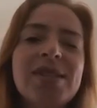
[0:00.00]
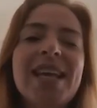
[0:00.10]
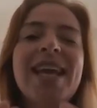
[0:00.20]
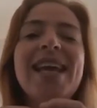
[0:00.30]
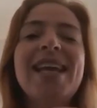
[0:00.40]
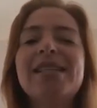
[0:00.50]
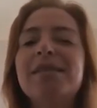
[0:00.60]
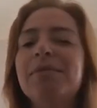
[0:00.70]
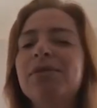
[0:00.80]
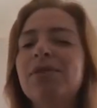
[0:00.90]

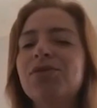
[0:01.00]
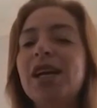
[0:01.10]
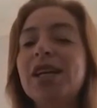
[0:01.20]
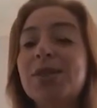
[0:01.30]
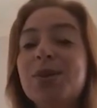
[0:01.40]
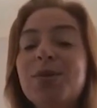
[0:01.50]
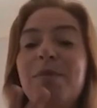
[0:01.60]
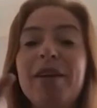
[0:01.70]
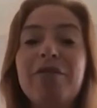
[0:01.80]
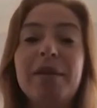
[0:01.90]
eles mudam de azul
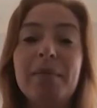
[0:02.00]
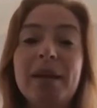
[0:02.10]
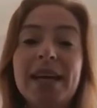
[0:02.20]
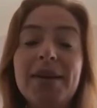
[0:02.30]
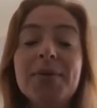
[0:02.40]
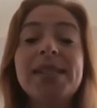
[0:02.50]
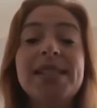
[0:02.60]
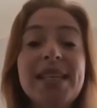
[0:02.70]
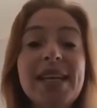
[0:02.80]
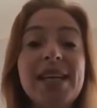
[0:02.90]
para vermelho se a